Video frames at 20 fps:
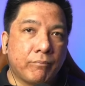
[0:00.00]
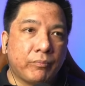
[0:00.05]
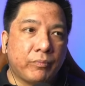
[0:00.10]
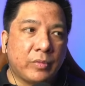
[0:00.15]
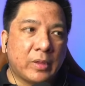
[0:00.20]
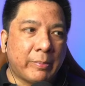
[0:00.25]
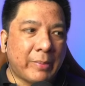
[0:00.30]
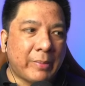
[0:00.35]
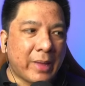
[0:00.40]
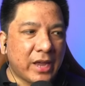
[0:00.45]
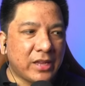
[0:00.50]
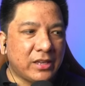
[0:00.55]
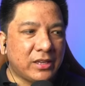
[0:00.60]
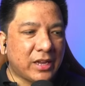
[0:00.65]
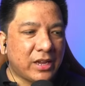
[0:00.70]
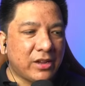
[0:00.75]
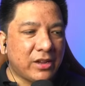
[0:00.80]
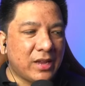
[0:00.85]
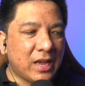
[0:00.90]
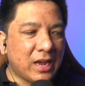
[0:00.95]
Bakit
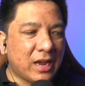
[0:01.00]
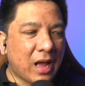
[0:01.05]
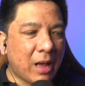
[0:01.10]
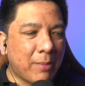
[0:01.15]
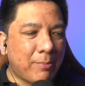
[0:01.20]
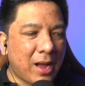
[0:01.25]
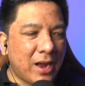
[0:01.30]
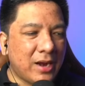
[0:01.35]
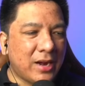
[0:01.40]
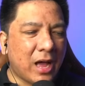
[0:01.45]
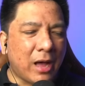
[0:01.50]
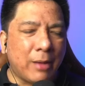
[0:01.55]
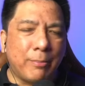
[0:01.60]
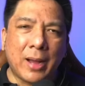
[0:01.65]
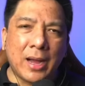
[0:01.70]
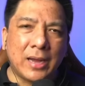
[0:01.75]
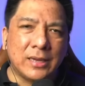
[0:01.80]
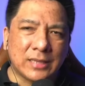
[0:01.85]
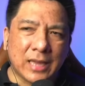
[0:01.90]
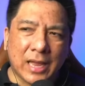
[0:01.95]
kayo nag-abang na
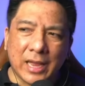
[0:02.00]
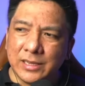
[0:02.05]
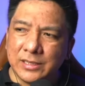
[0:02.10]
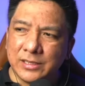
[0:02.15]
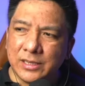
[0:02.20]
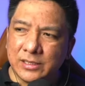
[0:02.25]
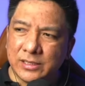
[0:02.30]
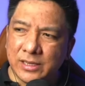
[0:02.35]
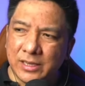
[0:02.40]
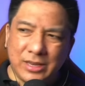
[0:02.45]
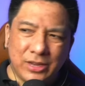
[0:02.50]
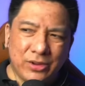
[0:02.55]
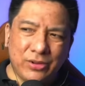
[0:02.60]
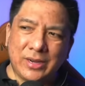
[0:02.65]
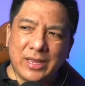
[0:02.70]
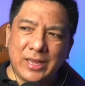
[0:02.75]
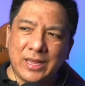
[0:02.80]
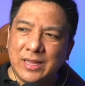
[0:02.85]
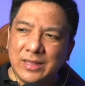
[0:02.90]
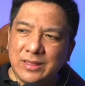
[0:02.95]
abang sa ICC? Hindi ko
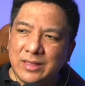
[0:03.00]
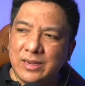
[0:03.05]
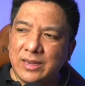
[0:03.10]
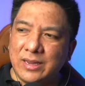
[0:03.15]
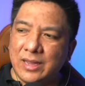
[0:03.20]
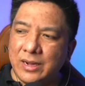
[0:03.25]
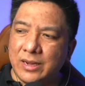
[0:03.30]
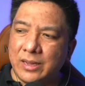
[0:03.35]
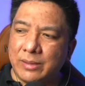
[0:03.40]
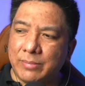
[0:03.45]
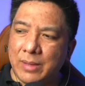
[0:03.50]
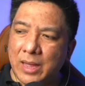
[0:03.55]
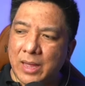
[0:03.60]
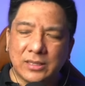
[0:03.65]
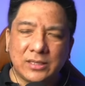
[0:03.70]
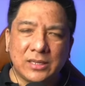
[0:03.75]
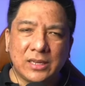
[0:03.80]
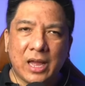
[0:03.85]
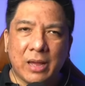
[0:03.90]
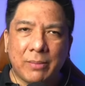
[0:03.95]
naiintindihan eh.
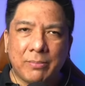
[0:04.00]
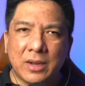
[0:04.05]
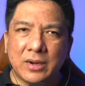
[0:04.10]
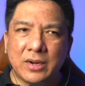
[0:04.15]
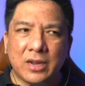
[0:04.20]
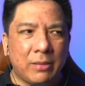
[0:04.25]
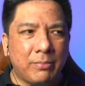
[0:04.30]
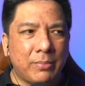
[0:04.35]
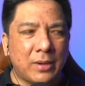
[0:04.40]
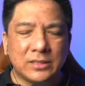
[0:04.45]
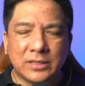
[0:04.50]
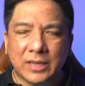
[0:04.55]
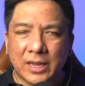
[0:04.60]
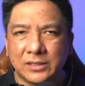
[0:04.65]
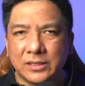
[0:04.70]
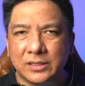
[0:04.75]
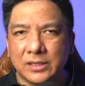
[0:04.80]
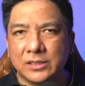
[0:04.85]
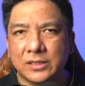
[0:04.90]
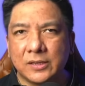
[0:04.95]
Bakit sila abang na abang sa
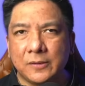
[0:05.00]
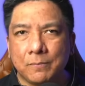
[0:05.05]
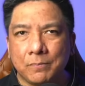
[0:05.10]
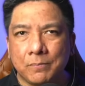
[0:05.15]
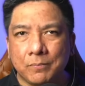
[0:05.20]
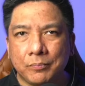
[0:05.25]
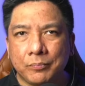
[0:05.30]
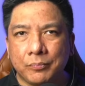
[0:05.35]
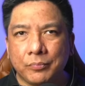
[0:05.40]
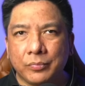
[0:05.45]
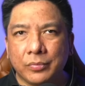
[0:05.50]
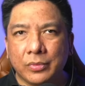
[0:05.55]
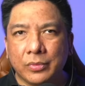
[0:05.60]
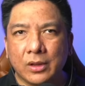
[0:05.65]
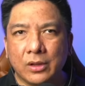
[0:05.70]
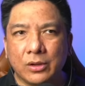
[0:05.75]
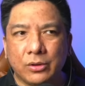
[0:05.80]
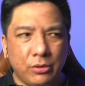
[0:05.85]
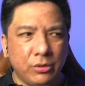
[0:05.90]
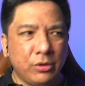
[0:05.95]
ICC?
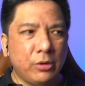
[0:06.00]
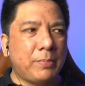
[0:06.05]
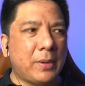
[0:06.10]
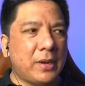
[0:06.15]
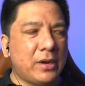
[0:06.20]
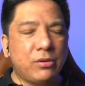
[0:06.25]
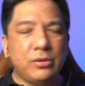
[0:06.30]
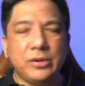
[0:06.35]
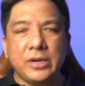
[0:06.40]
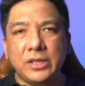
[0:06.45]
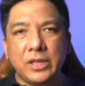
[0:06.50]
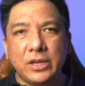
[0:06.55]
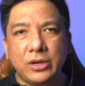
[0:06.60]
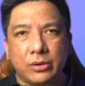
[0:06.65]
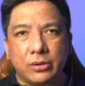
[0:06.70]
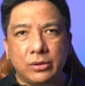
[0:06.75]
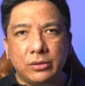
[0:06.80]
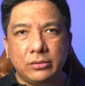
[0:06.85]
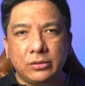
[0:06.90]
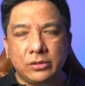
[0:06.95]
Kung nung panahon ni
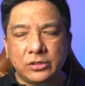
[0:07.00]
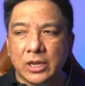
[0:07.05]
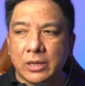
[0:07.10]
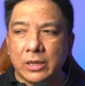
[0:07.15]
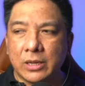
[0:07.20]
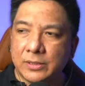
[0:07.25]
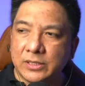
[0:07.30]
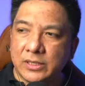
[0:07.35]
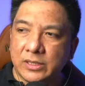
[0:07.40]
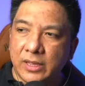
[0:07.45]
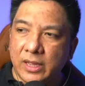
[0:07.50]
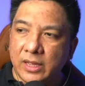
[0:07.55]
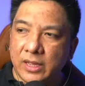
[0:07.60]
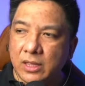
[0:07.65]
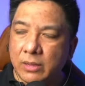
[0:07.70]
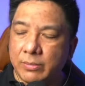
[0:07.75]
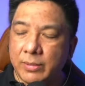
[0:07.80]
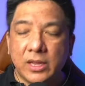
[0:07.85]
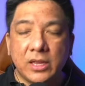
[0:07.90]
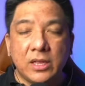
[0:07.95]
Digong, nung siya yung
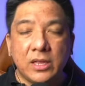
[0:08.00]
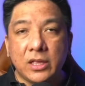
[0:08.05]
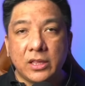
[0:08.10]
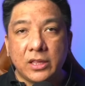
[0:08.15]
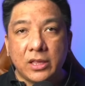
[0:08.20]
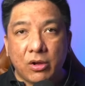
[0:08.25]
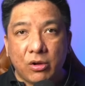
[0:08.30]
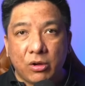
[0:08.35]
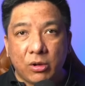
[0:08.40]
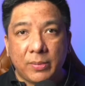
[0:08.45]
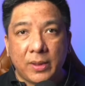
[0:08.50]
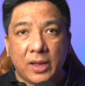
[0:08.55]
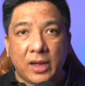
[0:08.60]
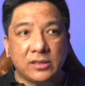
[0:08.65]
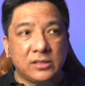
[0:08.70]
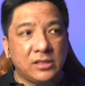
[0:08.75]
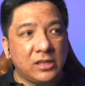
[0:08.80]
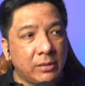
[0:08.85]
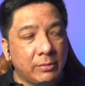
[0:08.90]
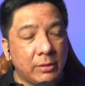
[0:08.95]
presidente, may intindihan ko pa
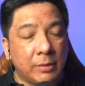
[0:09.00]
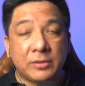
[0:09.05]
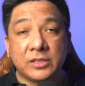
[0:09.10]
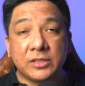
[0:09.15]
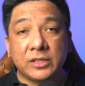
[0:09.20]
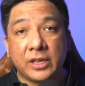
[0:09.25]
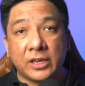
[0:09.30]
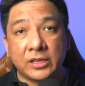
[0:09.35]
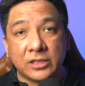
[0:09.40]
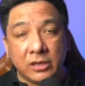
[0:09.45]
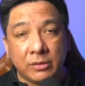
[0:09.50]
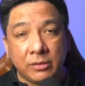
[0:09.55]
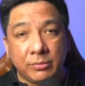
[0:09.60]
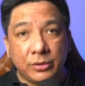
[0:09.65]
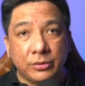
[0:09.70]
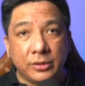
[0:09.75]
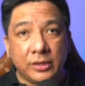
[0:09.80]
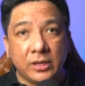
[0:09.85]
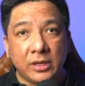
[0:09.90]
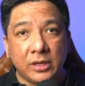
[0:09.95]
kasi nga may presidential
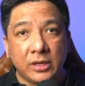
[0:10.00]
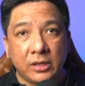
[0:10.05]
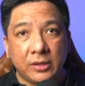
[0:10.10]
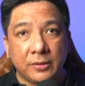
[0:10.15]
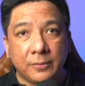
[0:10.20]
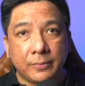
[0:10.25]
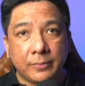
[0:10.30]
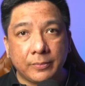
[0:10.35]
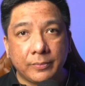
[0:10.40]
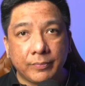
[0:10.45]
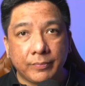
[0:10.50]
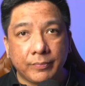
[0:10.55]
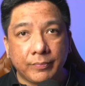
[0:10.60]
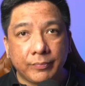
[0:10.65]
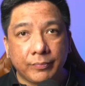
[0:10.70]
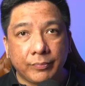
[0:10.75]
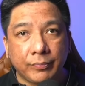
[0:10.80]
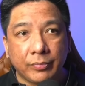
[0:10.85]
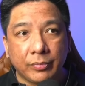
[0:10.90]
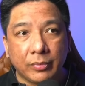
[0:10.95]
immunity.
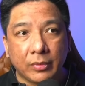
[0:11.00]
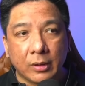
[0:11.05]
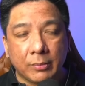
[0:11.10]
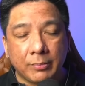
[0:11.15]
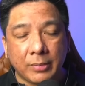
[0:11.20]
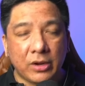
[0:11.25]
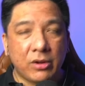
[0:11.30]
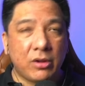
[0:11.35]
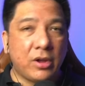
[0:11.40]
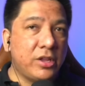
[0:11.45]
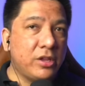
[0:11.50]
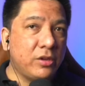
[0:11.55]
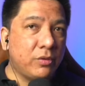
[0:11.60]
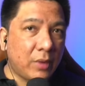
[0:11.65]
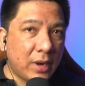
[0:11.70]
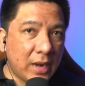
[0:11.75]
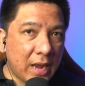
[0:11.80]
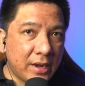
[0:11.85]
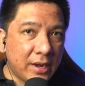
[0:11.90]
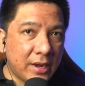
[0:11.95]
Pero ngayon
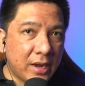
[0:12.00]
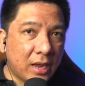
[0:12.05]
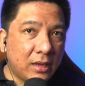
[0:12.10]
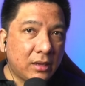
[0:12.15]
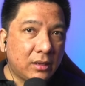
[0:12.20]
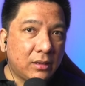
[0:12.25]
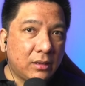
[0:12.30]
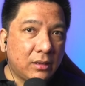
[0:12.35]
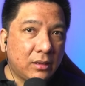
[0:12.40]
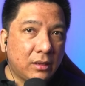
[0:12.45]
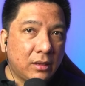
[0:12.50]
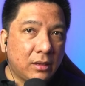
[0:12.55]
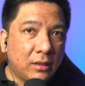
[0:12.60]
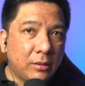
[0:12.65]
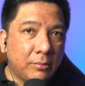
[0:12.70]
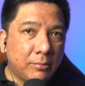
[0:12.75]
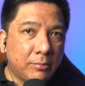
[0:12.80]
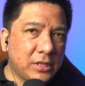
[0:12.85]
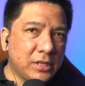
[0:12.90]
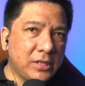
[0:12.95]
wala na,
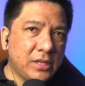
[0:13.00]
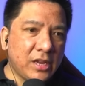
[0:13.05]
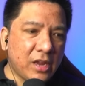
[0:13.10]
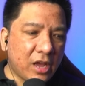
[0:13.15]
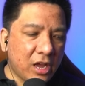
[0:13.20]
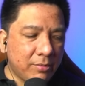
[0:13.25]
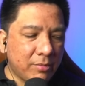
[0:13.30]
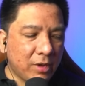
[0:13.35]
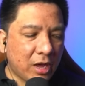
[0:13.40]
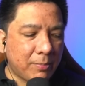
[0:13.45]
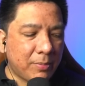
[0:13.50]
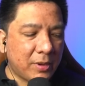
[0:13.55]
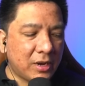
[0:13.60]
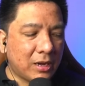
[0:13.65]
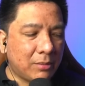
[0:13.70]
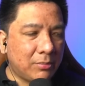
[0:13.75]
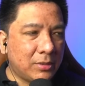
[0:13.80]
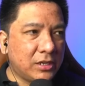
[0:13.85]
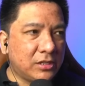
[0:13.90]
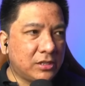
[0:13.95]
pati hindi na kayo
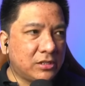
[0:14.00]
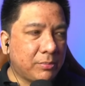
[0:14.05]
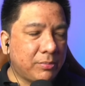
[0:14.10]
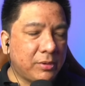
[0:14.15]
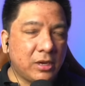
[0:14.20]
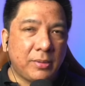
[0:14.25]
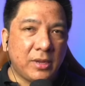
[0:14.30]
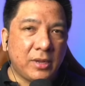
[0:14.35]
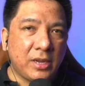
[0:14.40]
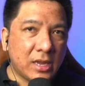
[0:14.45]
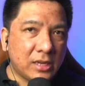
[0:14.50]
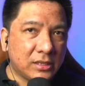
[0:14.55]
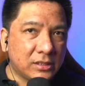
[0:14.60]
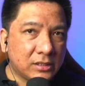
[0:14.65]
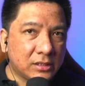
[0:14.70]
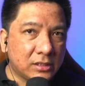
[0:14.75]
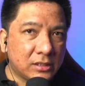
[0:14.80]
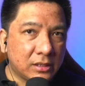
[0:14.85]
makapaghabla din sa Pilipinas.